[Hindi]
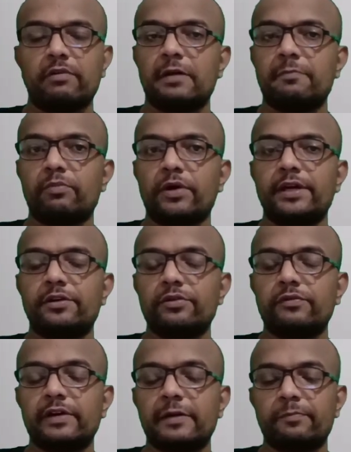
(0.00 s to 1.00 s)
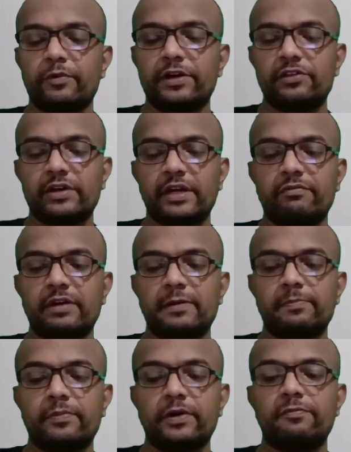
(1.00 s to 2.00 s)
1.2
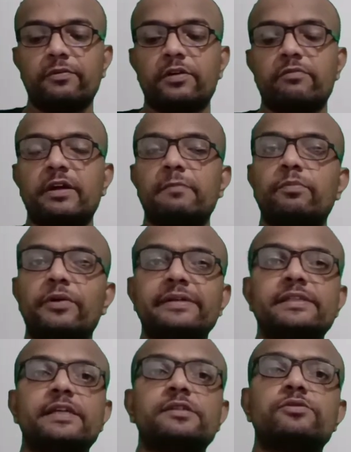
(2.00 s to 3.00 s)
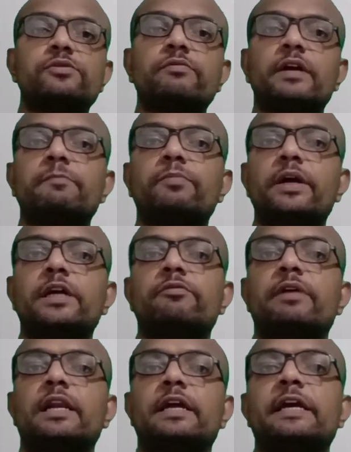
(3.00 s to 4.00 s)
1.3 1.4 1.6 टू
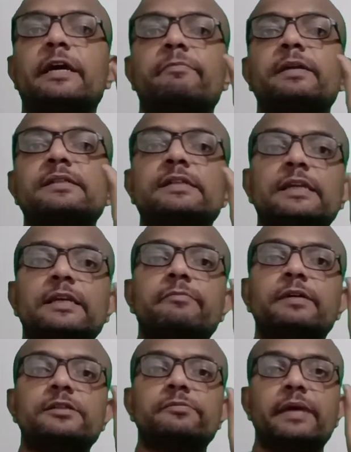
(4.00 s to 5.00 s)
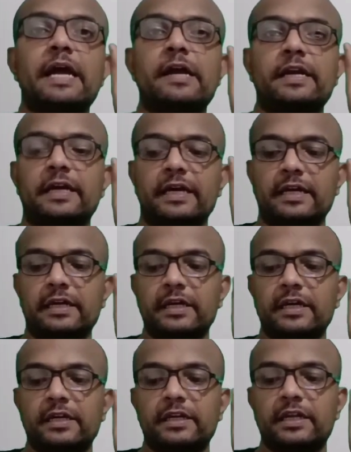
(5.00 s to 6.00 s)
1.12 ये अपने सिलेबस में एडेड है
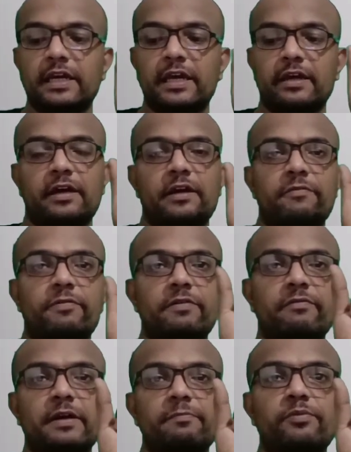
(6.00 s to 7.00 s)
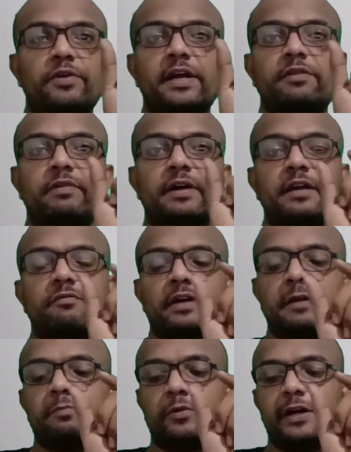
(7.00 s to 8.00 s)
ठीक है फिर
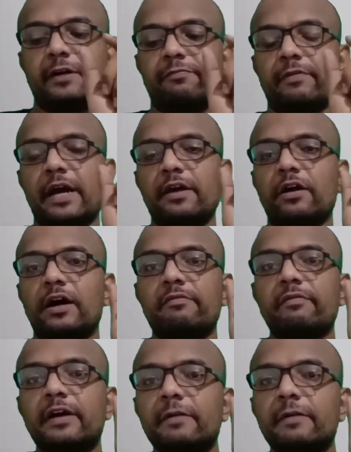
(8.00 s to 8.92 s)
1.1, 1.5 और